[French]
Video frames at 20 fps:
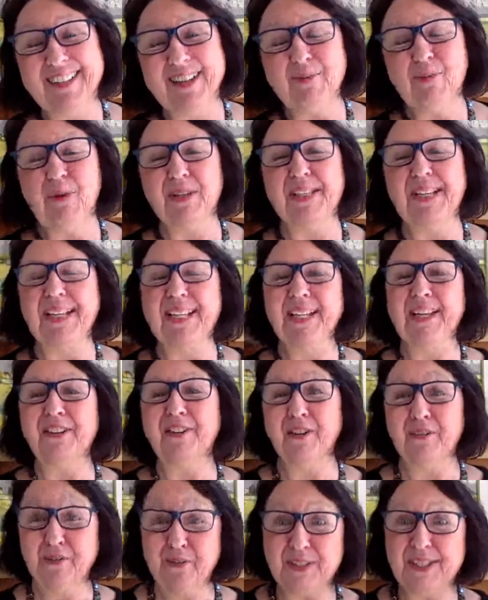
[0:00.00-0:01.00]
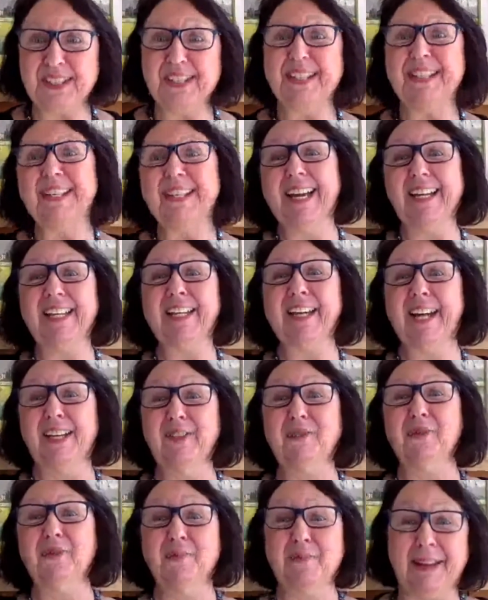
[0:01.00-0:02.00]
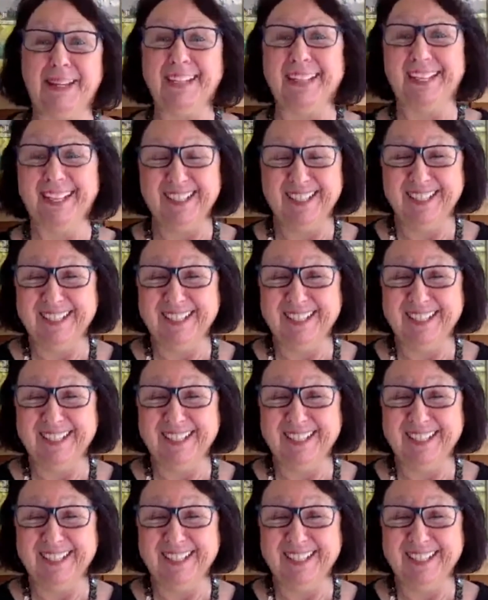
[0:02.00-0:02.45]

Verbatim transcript: Pour certains d'entre vous, c'est très, très tôt le matin.